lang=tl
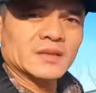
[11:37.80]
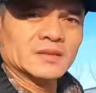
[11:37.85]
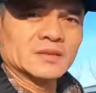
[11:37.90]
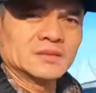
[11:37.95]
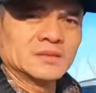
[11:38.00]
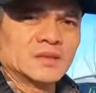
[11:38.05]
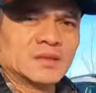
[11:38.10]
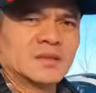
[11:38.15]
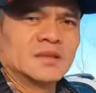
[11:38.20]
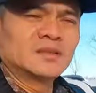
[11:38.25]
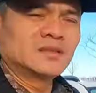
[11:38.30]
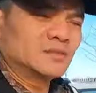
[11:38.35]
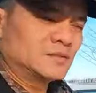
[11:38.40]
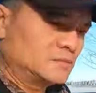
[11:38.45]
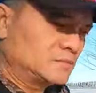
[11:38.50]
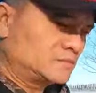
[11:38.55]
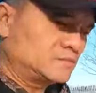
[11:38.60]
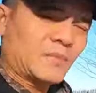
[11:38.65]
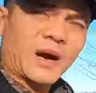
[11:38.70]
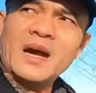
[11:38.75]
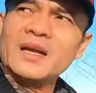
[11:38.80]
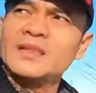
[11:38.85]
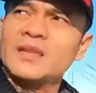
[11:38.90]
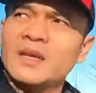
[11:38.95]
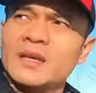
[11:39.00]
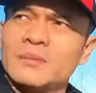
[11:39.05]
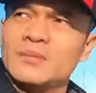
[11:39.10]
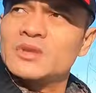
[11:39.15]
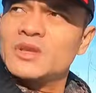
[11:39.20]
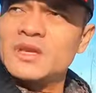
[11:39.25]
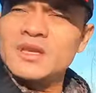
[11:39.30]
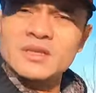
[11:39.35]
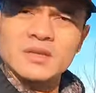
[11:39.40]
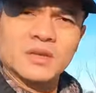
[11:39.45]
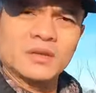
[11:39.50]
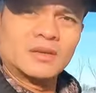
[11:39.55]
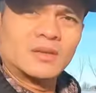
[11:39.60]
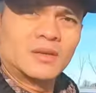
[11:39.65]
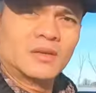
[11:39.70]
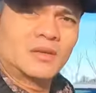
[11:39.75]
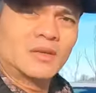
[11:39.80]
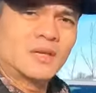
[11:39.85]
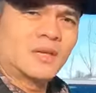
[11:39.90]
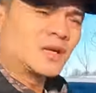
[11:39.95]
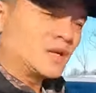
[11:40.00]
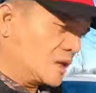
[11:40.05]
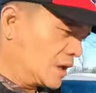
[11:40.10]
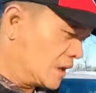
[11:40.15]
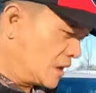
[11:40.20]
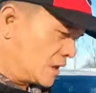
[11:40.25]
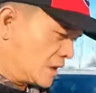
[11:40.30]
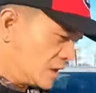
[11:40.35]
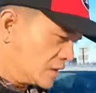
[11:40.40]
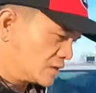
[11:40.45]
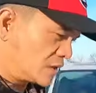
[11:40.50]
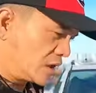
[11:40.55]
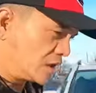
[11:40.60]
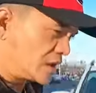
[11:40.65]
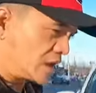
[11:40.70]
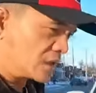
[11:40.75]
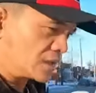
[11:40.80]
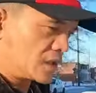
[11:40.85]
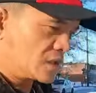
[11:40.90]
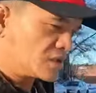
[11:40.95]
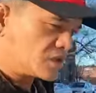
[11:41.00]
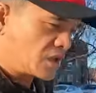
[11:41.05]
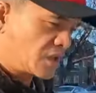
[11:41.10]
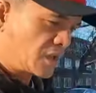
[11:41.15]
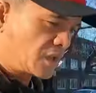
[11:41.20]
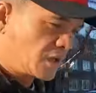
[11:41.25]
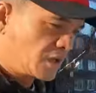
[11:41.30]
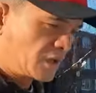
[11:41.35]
ang battery mo dito. Hintayin natin si